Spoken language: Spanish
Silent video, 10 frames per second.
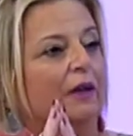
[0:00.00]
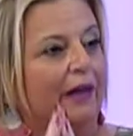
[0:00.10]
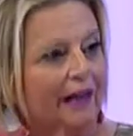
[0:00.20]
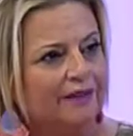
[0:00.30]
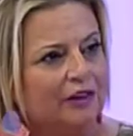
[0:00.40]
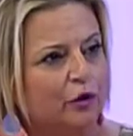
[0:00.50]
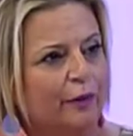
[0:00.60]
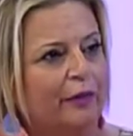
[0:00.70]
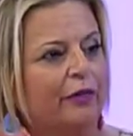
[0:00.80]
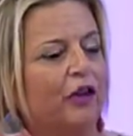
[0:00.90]
esas
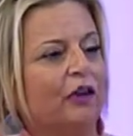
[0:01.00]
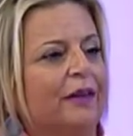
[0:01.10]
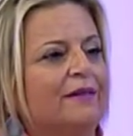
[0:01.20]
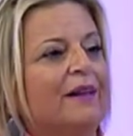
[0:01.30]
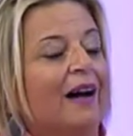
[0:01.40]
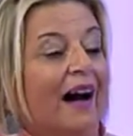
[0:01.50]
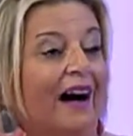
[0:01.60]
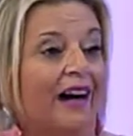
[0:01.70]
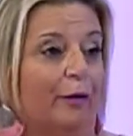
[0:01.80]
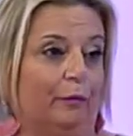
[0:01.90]
subvenciones
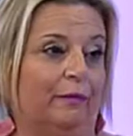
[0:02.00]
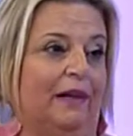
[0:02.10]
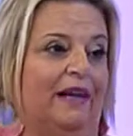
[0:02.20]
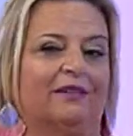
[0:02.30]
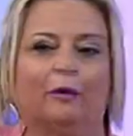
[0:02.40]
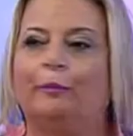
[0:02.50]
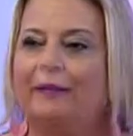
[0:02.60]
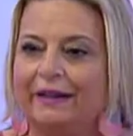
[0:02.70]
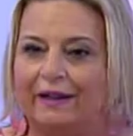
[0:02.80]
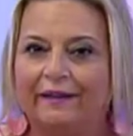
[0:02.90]
a las
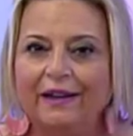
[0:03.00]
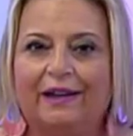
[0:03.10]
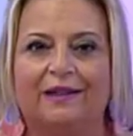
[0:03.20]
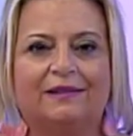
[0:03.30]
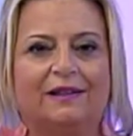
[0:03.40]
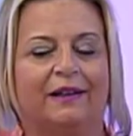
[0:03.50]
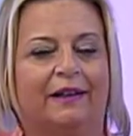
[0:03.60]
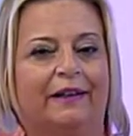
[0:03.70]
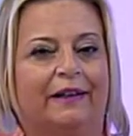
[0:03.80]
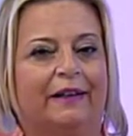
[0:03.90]
verdaderas
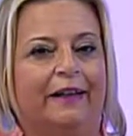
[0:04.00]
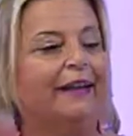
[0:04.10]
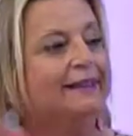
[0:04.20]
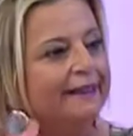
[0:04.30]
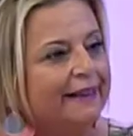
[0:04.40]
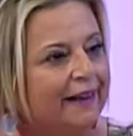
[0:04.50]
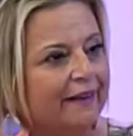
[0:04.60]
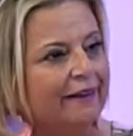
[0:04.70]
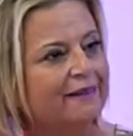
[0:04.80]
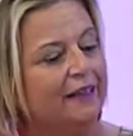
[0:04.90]
eh,
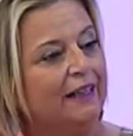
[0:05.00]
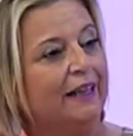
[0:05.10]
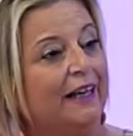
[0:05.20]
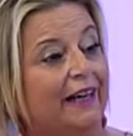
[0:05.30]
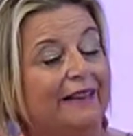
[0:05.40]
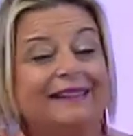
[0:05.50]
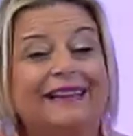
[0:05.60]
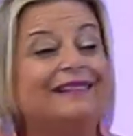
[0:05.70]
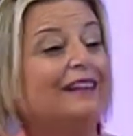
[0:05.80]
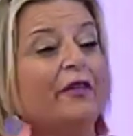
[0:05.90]
entidades que
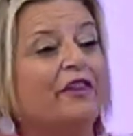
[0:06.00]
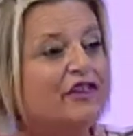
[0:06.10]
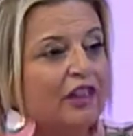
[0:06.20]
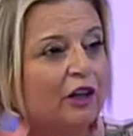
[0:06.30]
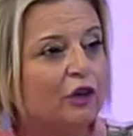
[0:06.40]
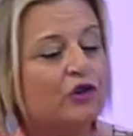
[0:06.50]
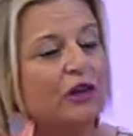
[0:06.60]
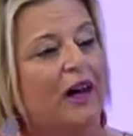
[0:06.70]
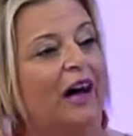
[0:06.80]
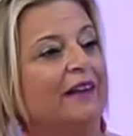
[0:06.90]
desde hace siglos
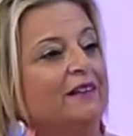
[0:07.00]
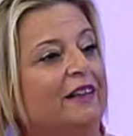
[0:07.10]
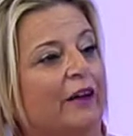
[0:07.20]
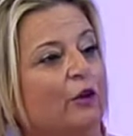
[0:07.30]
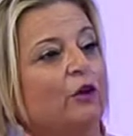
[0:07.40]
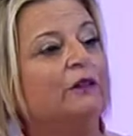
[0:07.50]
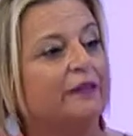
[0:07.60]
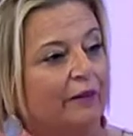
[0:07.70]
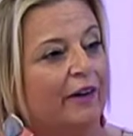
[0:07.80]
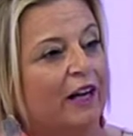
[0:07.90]
han estado
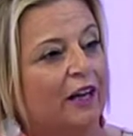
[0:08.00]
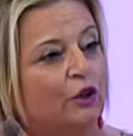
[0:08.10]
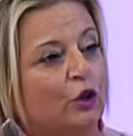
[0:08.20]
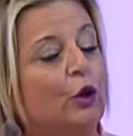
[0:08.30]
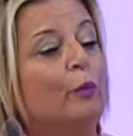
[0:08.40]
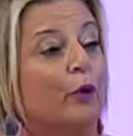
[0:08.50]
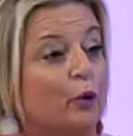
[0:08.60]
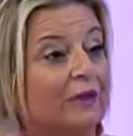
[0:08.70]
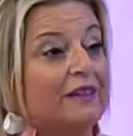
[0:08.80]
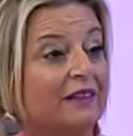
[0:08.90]
trabajando por
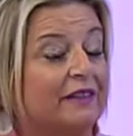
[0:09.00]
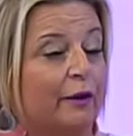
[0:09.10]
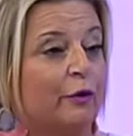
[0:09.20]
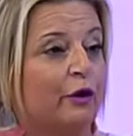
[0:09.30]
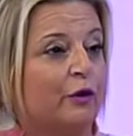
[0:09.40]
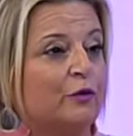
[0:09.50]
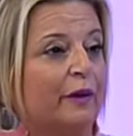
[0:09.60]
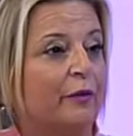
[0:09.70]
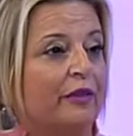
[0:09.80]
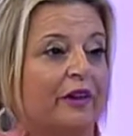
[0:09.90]
nuestras tradiciones
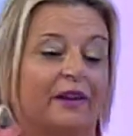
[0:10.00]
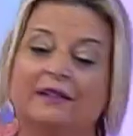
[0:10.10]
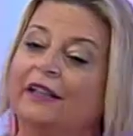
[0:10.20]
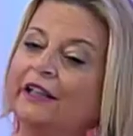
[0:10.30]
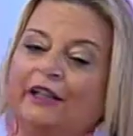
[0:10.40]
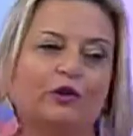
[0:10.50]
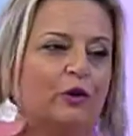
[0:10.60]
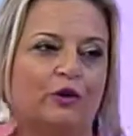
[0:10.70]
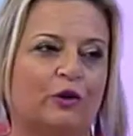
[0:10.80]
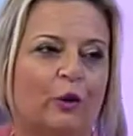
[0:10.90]
valencianas. Y eso,
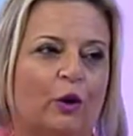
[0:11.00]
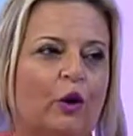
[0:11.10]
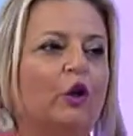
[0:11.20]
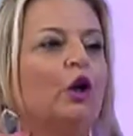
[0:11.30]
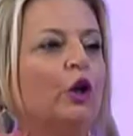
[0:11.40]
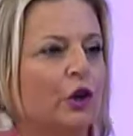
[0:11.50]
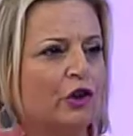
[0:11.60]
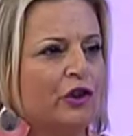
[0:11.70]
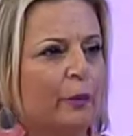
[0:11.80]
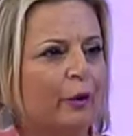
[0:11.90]
desde luego, no
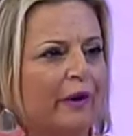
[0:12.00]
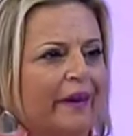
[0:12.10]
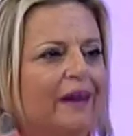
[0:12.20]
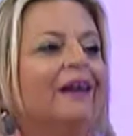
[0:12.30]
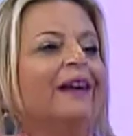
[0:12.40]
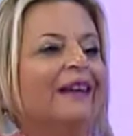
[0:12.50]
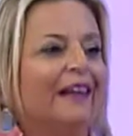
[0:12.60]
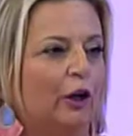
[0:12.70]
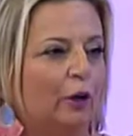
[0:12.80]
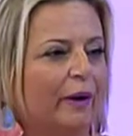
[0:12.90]
se puede
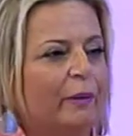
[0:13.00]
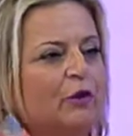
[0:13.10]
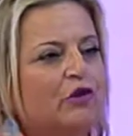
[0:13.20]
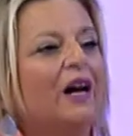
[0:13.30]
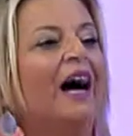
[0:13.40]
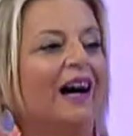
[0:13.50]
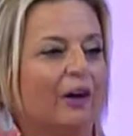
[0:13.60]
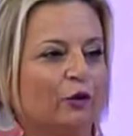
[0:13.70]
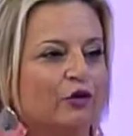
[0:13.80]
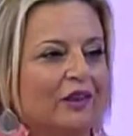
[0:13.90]
ni lo vamos a
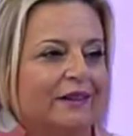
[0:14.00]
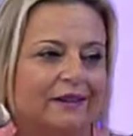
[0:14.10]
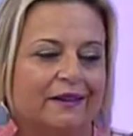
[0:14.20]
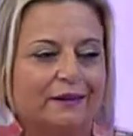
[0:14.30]
consentir.